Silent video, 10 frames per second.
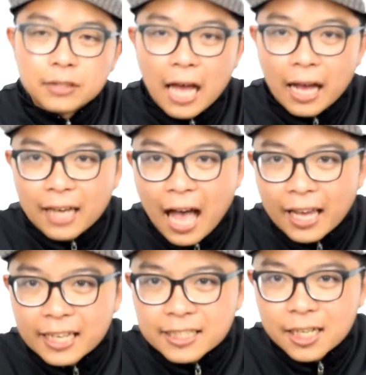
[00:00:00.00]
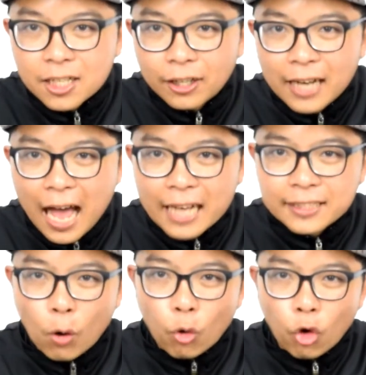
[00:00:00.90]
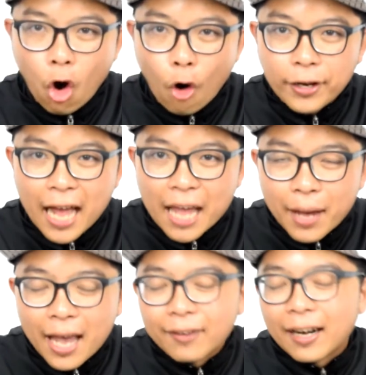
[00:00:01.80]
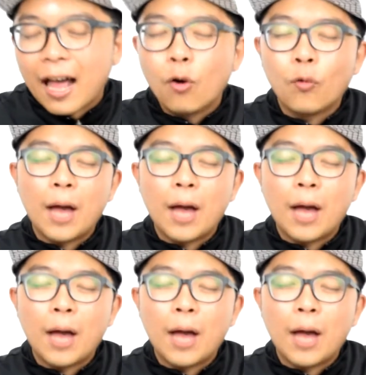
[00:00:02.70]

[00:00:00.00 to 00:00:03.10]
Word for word: ทางค่ายเอเซอร์ก็ได้ส่งของใหญ่มาให้เรา